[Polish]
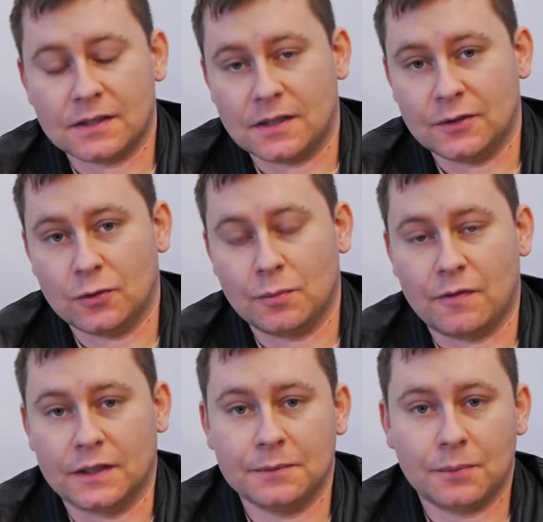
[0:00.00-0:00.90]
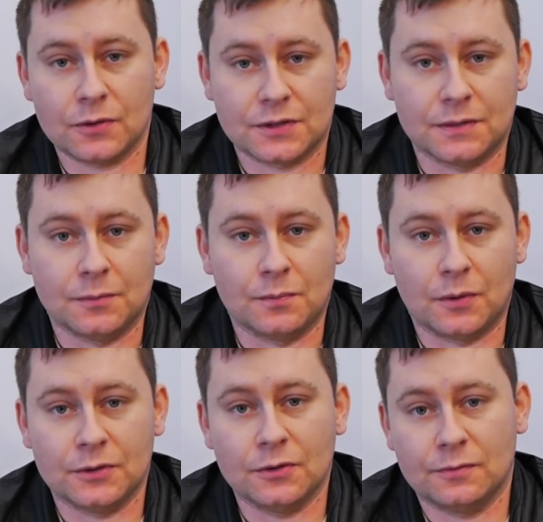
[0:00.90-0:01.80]
na terenie okupowanej Polski. Był
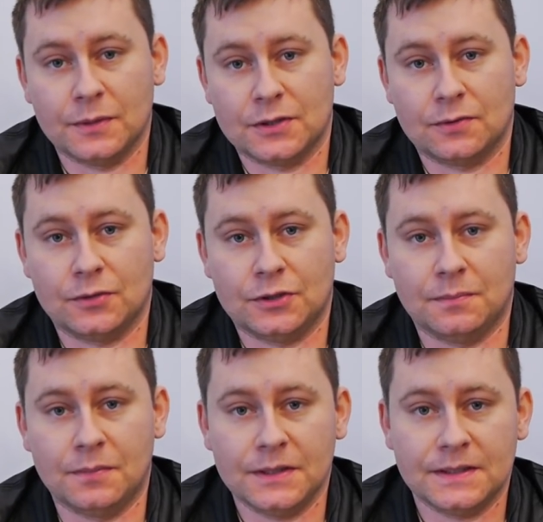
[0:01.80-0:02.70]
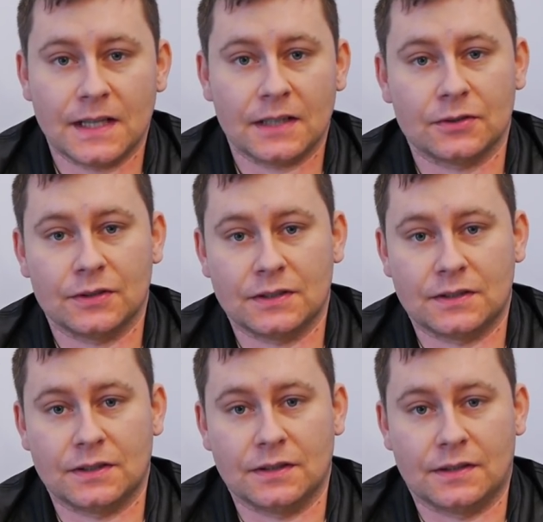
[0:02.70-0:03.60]
poligon w miejscowości Blizna, to
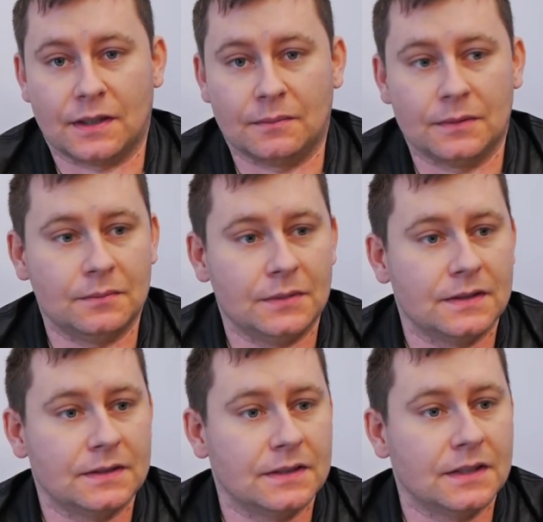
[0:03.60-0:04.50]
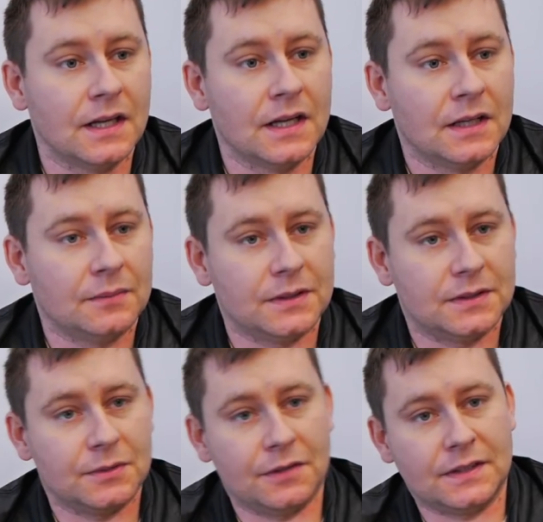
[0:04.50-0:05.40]
jest e, tam między,
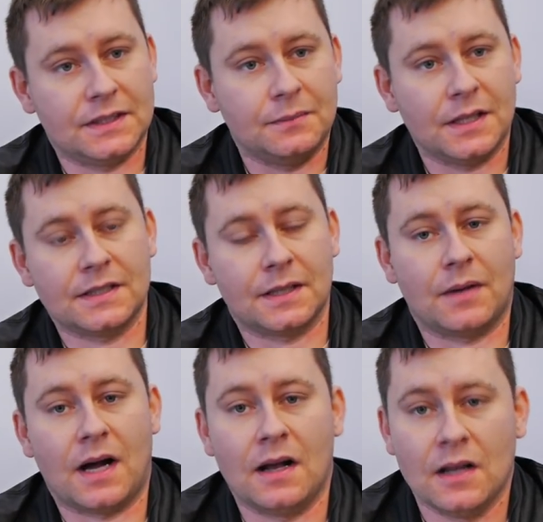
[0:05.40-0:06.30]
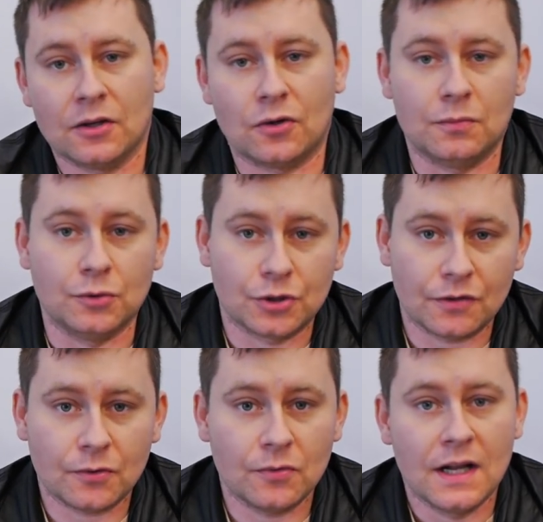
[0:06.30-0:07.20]
między mniej więcej Mielcem a
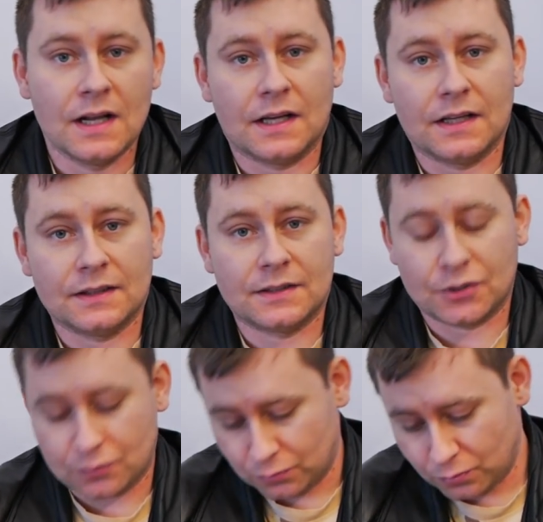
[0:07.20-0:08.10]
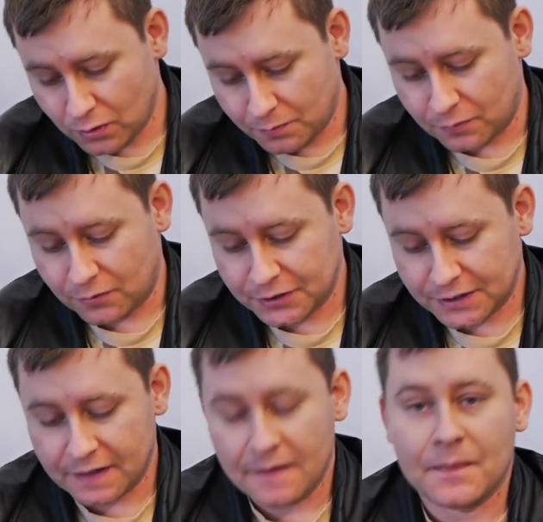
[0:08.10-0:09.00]
Kolbuszową. E, zresztą długo po
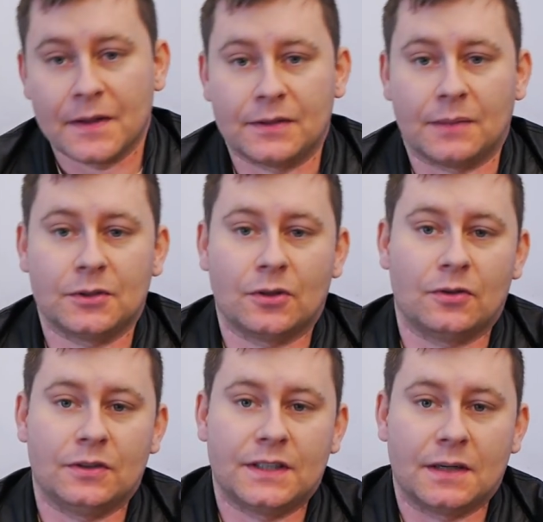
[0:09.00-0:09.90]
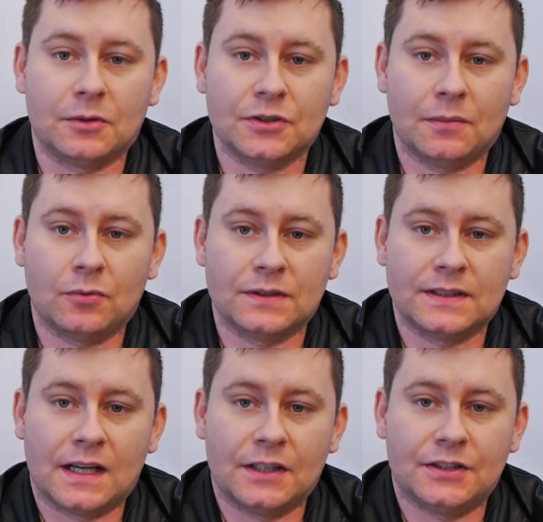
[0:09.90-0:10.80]
wojnie w tamtych okolicach można było
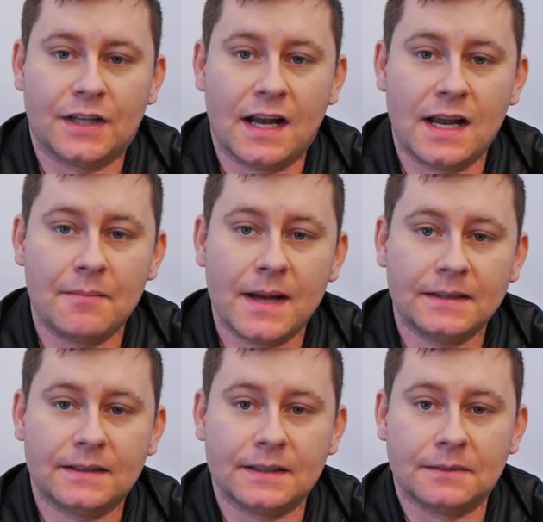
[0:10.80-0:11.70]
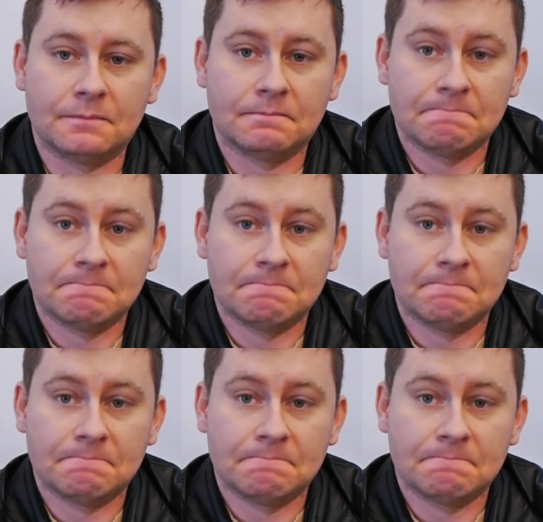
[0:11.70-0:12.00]
znaleźć elementy